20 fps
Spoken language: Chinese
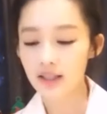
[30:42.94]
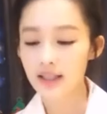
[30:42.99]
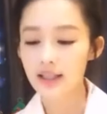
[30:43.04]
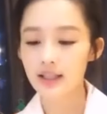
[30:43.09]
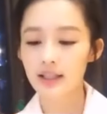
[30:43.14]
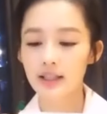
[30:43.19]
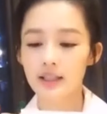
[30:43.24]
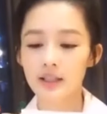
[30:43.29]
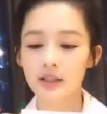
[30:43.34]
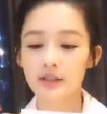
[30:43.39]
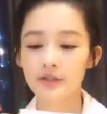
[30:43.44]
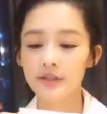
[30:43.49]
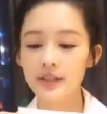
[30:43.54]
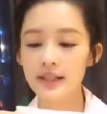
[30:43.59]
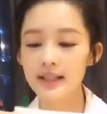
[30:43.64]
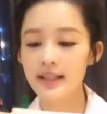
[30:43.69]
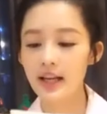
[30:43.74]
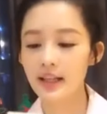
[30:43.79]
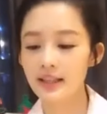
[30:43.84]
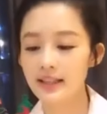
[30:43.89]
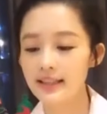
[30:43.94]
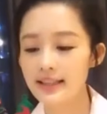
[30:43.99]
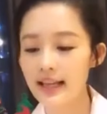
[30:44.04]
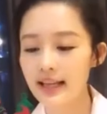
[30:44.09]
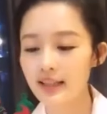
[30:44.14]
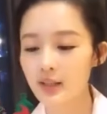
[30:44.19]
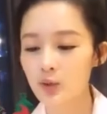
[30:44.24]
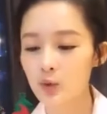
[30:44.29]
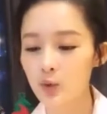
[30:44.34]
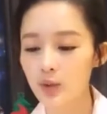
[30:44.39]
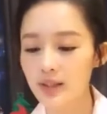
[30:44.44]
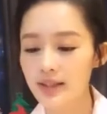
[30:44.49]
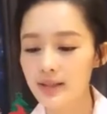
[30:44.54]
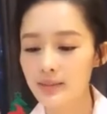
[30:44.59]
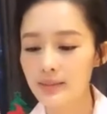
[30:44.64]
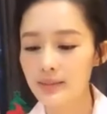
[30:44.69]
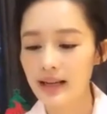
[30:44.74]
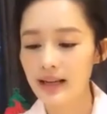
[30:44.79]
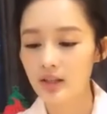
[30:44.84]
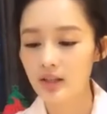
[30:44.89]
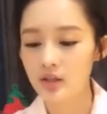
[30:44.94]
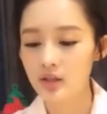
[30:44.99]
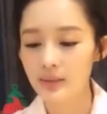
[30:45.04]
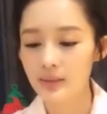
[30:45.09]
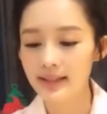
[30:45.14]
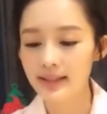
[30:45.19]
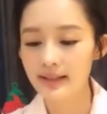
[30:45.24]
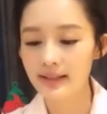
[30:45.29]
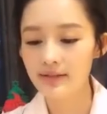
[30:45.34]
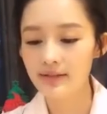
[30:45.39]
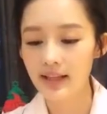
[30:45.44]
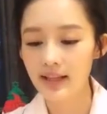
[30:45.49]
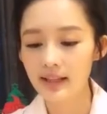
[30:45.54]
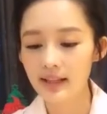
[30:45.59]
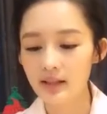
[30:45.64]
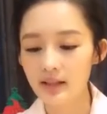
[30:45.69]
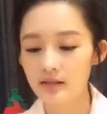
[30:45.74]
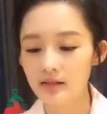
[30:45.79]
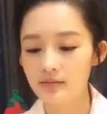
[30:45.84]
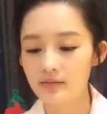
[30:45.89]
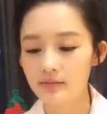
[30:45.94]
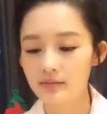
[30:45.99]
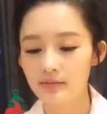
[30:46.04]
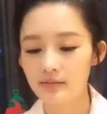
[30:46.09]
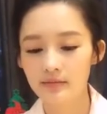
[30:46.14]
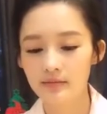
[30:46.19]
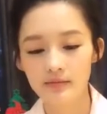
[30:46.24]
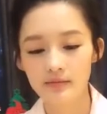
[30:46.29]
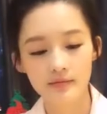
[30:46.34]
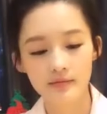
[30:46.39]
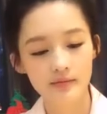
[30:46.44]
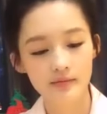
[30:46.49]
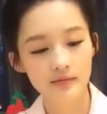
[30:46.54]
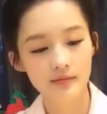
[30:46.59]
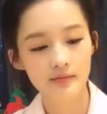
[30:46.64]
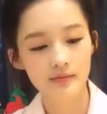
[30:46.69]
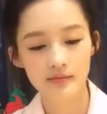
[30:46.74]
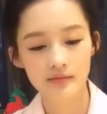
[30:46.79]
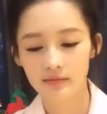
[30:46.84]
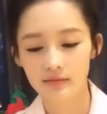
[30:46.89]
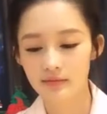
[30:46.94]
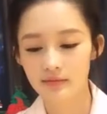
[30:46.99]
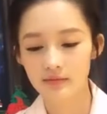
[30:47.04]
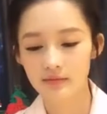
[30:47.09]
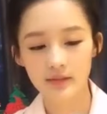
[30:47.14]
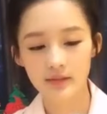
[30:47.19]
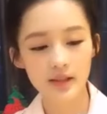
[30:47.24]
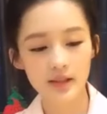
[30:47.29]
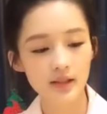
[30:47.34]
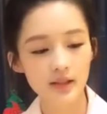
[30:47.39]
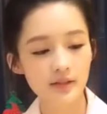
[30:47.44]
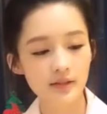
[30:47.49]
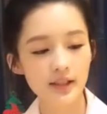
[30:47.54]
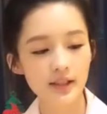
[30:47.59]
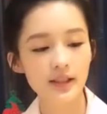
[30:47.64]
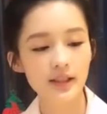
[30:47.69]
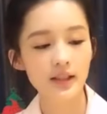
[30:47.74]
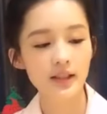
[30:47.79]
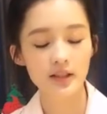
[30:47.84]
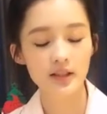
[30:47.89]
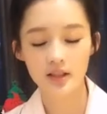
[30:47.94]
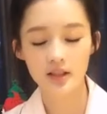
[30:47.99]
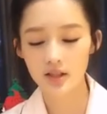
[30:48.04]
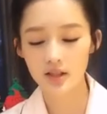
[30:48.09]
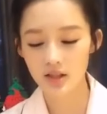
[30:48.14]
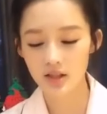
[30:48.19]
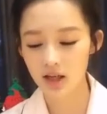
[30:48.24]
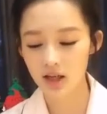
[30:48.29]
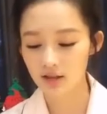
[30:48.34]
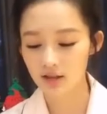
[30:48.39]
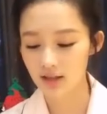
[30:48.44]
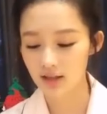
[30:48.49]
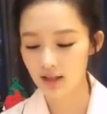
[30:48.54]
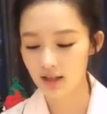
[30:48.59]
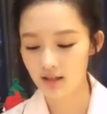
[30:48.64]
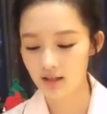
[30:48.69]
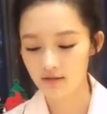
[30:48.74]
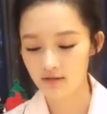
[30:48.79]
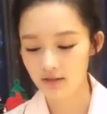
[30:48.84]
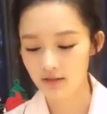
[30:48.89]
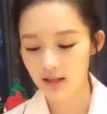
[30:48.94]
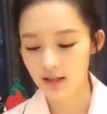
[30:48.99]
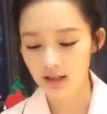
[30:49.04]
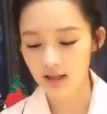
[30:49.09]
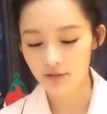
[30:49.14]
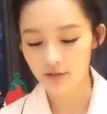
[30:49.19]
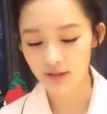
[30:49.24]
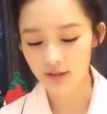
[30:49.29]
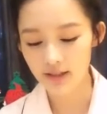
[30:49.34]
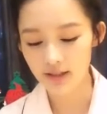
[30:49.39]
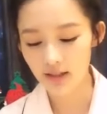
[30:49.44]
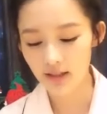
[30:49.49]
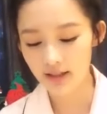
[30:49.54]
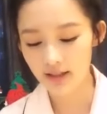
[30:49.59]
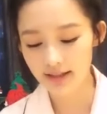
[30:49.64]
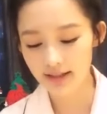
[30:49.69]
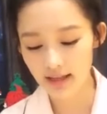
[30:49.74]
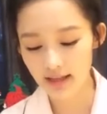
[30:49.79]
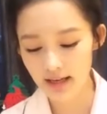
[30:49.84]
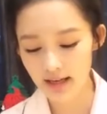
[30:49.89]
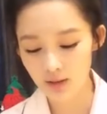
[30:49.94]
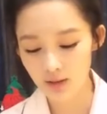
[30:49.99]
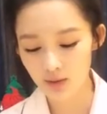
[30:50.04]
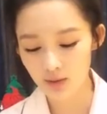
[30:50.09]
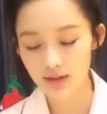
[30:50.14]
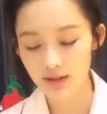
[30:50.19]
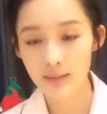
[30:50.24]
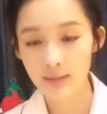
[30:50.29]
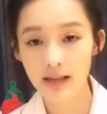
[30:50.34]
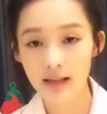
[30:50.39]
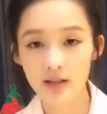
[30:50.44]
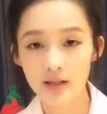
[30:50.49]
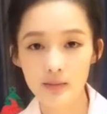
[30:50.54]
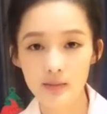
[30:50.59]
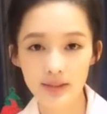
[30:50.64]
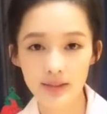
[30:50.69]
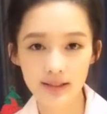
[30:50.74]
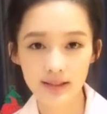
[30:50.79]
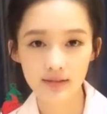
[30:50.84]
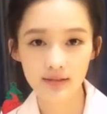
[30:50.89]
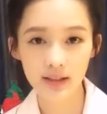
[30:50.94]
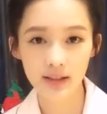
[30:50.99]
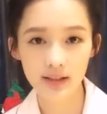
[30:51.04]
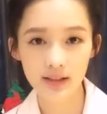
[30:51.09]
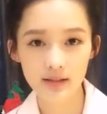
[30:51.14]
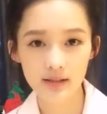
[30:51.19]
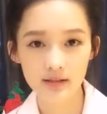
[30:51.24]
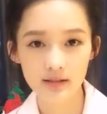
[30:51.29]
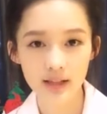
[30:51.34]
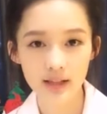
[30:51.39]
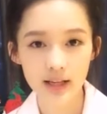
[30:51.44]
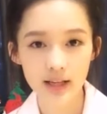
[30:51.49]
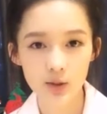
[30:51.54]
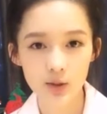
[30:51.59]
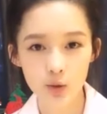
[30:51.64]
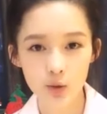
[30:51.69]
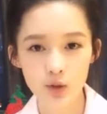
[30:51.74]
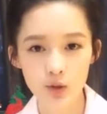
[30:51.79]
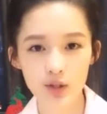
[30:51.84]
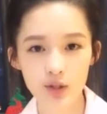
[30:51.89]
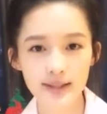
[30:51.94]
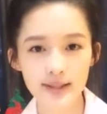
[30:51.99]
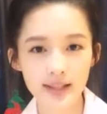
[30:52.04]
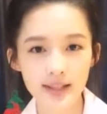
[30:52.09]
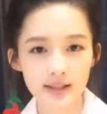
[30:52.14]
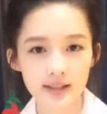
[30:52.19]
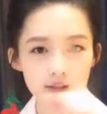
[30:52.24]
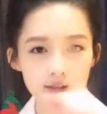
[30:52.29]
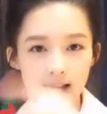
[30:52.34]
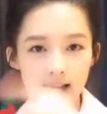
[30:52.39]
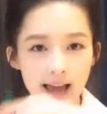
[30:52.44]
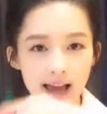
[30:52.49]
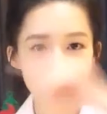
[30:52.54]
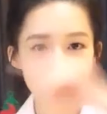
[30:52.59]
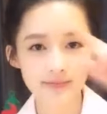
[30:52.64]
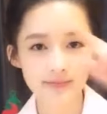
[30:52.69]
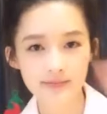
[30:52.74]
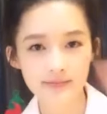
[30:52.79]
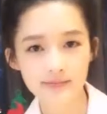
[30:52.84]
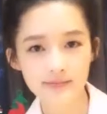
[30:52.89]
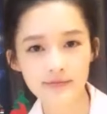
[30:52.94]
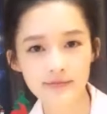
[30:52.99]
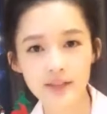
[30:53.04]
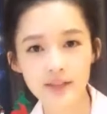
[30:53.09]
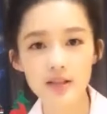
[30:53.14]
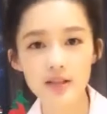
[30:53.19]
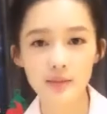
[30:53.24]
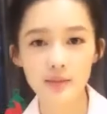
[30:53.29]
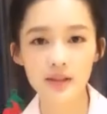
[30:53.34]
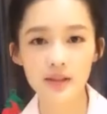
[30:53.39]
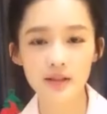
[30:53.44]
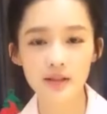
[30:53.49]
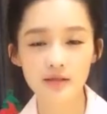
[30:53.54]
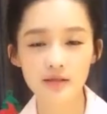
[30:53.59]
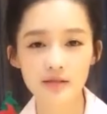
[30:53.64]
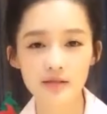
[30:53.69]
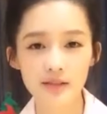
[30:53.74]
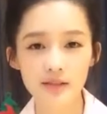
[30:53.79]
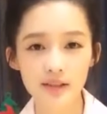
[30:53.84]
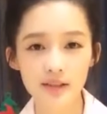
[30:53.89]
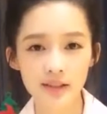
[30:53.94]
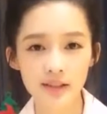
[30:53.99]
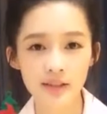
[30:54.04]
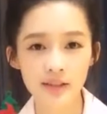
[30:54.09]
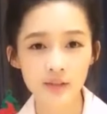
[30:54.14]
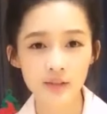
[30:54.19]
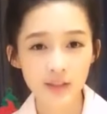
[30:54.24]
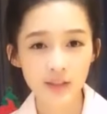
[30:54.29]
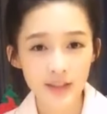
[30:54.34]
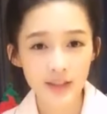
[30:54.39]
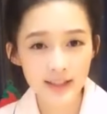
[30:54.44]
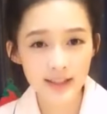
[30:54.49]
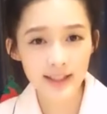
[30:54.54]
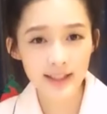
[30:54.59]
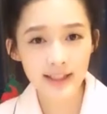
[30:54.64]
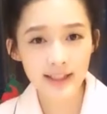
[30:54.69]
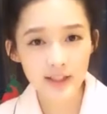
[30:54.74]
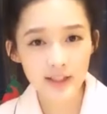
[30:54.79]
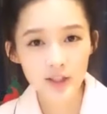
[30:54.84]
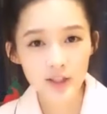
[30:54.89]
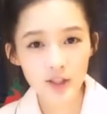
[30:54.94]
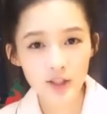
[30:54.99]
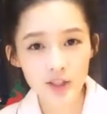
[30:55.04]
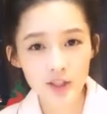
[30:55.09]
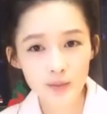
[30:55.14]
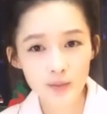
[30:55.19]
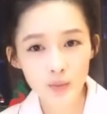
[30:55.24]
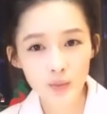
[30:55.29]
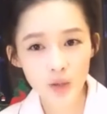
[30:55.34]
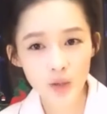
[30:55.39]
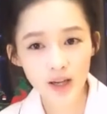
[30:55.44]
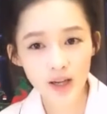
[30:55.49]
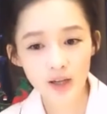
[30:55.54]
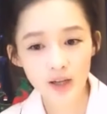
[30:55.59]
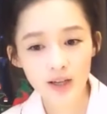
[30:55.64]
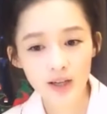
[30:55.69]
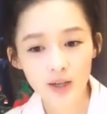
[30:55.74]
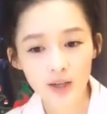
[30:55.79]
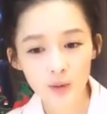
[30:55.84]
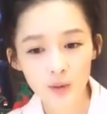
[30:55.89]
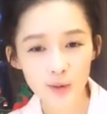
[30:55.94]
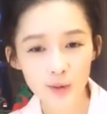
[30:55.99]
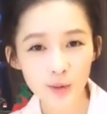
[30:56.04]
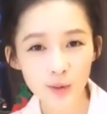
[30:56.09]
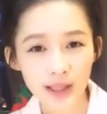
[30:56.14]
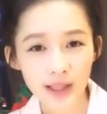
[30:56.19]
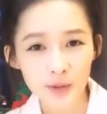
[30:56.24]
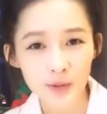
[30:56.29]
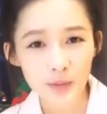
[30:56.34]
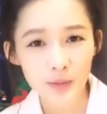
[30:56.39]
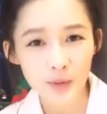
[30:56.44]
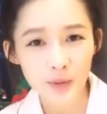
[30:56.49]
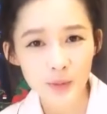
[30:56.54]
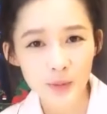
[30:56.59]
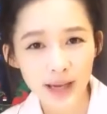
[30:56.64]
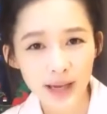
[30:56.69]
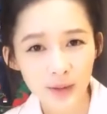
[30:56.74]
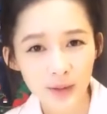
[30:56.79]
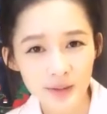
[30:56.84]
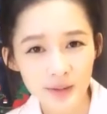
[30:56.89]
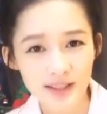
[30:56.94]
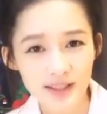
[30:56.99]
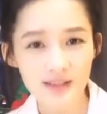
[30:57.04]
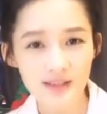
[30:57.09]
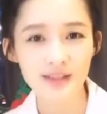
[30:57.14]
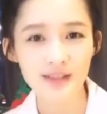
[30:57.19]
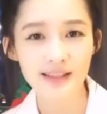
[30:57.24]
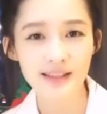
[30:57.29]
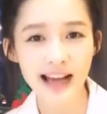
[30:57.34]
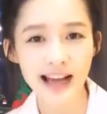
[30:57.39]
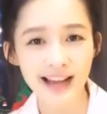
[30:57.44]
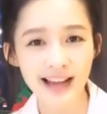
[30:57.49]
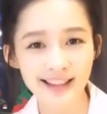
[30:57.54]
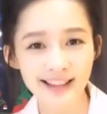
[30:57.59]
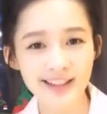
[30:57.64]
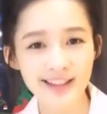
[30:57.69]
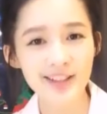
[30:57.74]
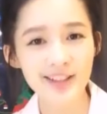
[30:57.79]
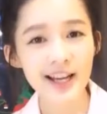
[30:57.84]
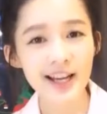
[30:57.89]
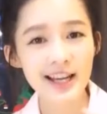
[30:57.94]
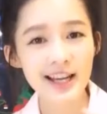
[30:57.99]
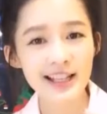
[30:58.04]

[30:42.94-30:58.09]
哦，分享一下你最近买了什么新玩意儿？这个问题很正常的，分享一下最近买了什么新玩意儿，就是三脚架。为什么呢？因为为了今天的这个直播啊，我从来都没有买过三脚架，